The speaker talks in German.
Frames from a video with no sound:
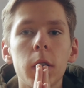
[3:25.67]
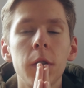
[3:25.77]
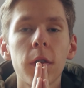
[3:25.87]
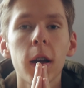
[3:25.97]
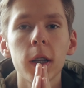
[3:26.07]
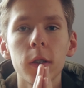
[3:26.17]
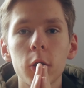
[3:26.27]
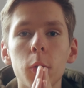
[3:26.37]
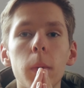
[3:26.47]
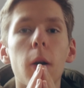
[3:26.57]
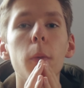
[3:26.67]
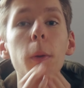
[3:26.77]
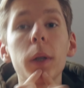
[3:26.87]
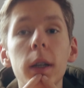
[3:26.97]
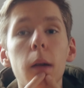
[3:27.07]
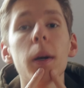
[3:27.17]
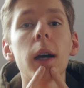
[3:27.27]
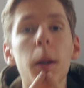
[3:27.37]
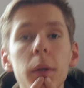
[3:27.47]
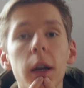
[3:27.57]
Die Frage ist schon überhaupt, ob ich die
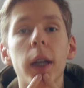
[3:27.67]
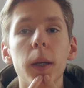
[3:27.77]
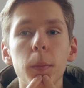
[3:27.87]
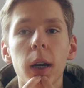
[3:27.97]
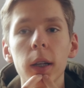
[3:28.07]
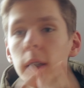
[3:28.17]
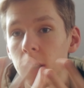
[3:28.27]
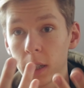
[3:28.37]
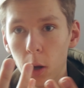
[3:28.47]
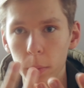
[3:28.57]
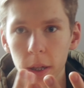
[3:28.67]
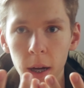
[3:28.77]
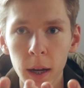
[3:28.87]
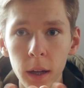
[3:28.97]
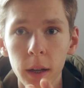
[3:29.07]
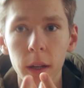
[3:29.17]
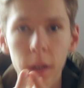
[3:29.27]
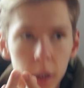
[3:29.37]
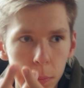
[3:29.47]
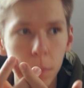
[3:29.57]
Kamera damit reinnehmen kann. Ich glaube ja.
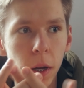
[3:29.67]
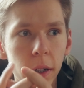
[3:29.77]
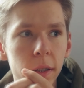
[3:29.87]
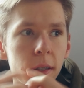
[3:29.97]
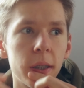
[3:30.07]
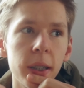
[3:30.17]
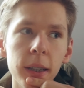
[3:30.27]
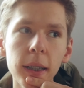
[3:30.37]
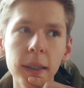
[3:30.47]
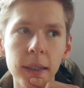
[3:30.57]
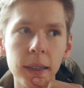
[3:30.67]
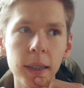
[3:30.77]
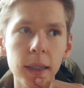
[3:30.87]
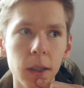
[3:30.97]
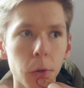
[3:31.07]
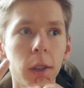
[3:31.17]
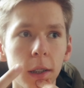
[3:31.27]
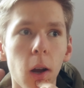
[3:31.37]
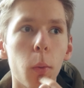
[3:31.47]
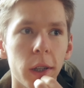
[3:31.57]
Ich bin mir allerdings nicht sicher. Also
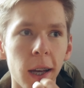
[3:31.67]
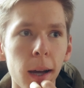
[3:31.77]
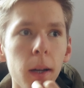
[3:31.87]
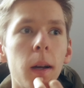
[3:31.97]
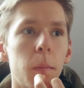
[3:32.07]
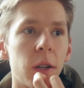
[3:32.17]
ich glaube ja.